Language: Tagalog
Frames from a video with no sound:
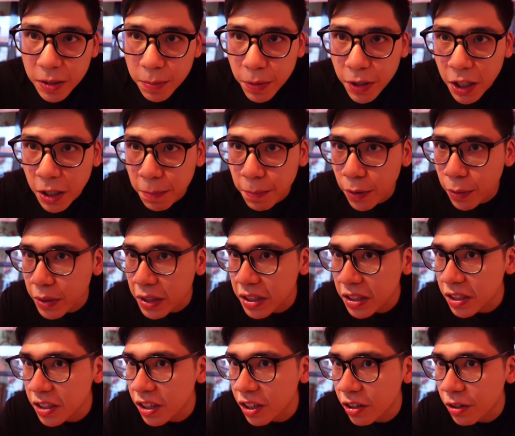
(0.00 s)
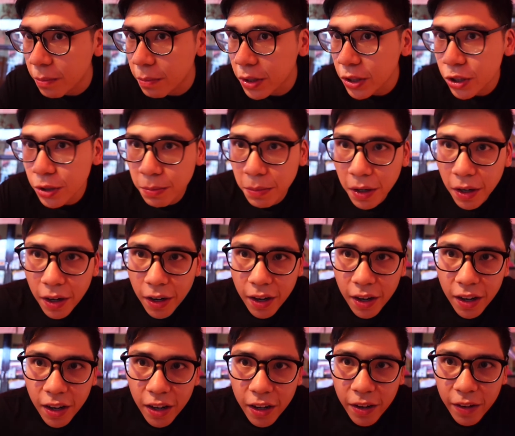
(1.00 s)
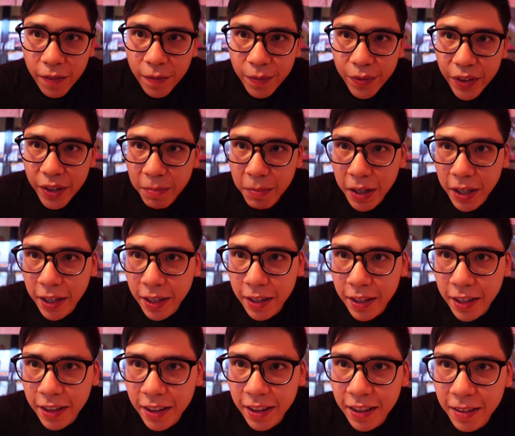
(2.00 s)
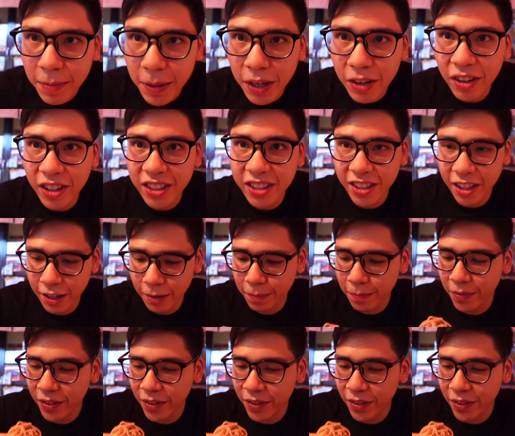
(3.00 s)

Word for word: pinapawisan ako. Medyo maanghang, mainit, pero ang sarap.